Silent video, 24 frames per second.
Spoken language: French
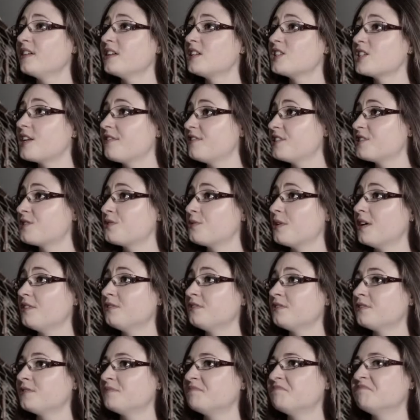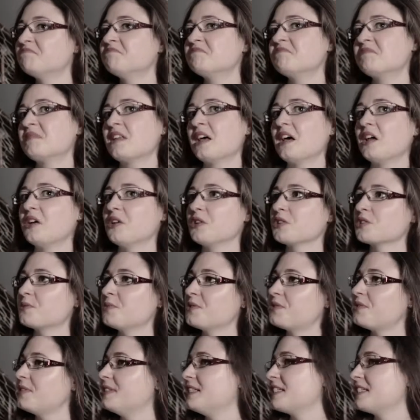et j'avais soif. Alors je me suis